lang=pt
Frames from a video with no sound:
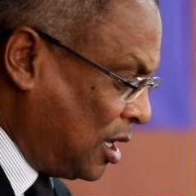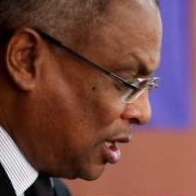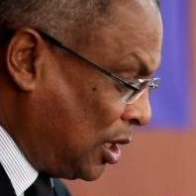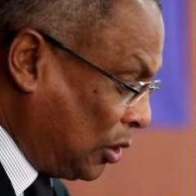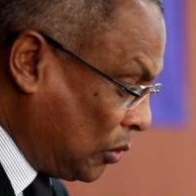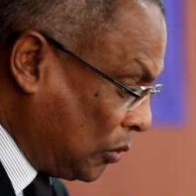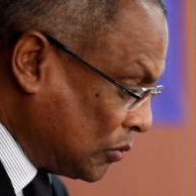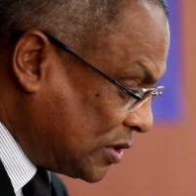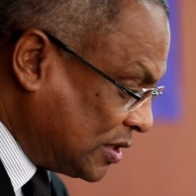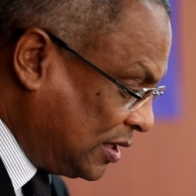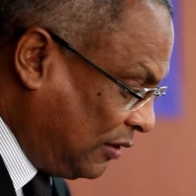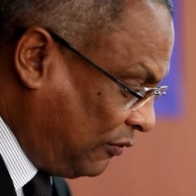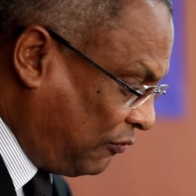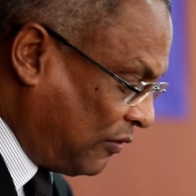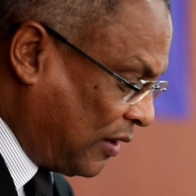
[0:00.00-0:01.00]

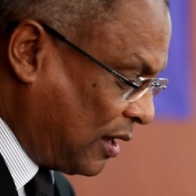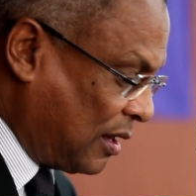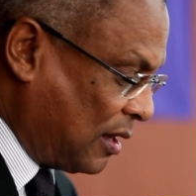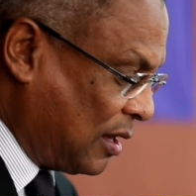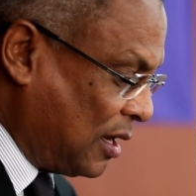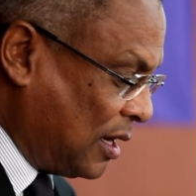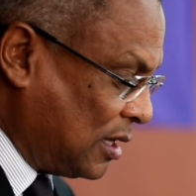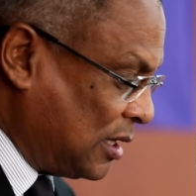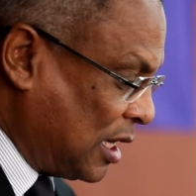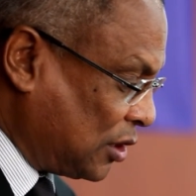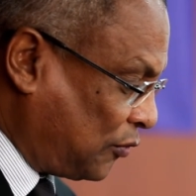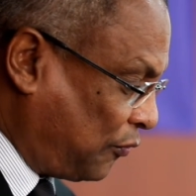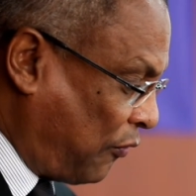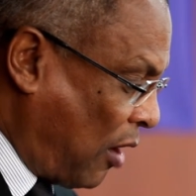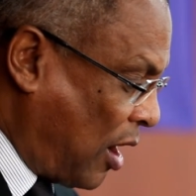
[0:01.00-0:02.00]
inclusive
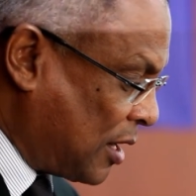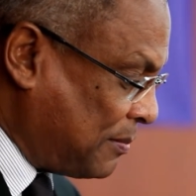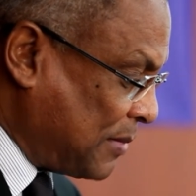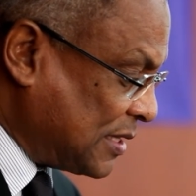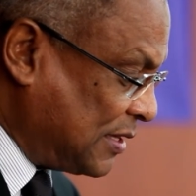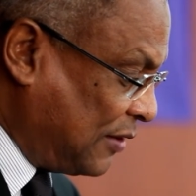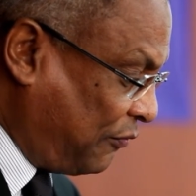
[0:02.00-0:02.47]
das formas